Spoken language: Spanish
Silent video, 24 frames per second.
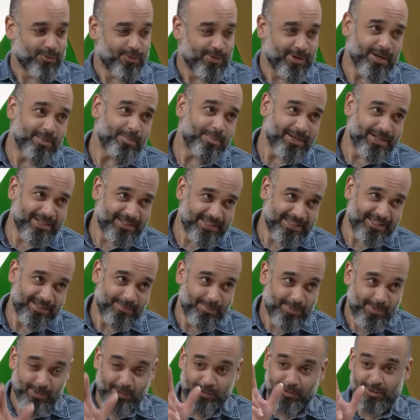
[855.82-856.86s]
una al
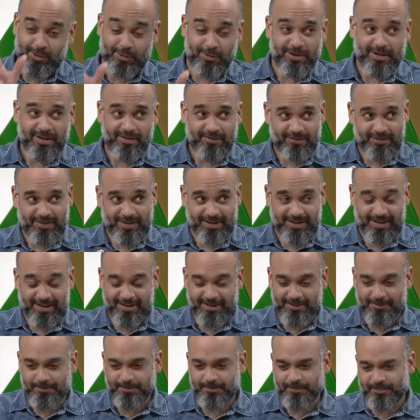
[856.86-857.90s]
principio y una al final.
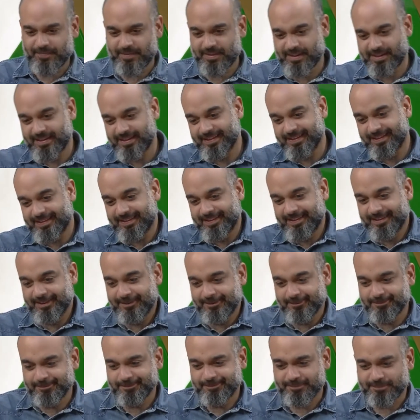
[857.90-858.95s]
Eh,
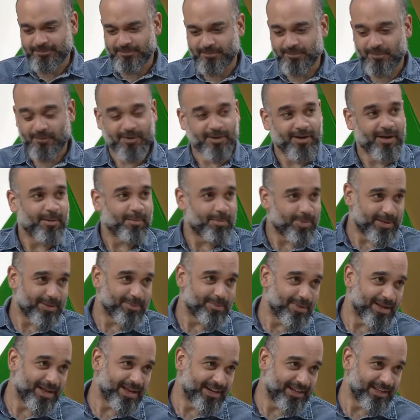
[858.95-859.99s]
la
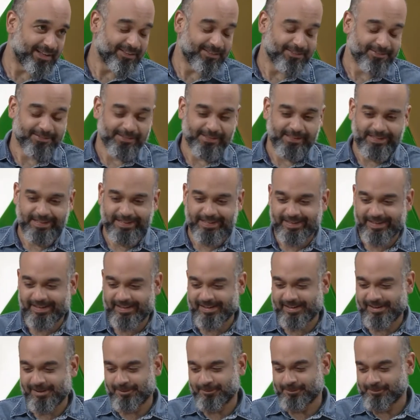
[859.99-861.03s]
primera
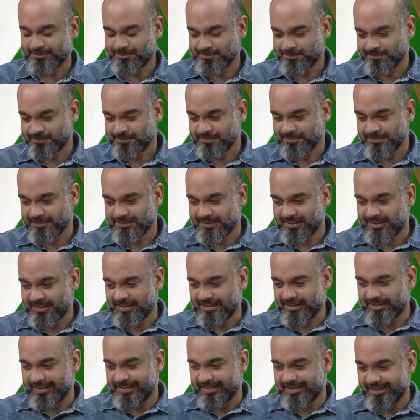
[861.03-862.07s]
era
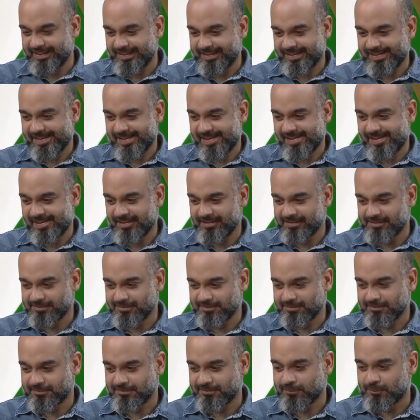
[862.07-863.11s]
eh,
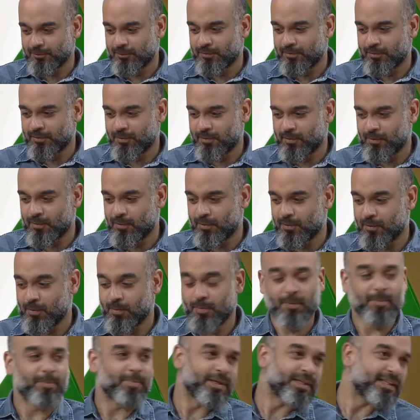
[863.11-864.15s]

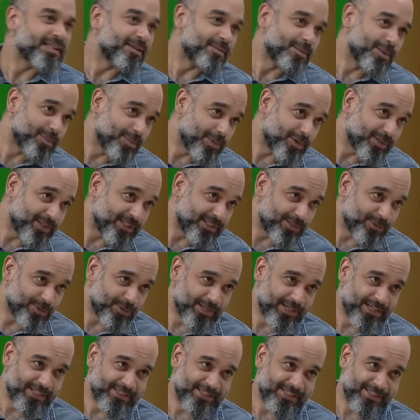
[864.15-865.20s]
cómo empieza mi proceso
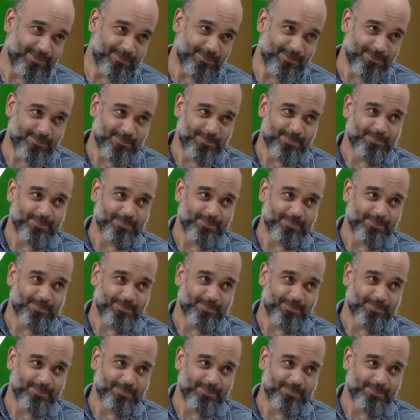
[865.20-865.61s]
creativo.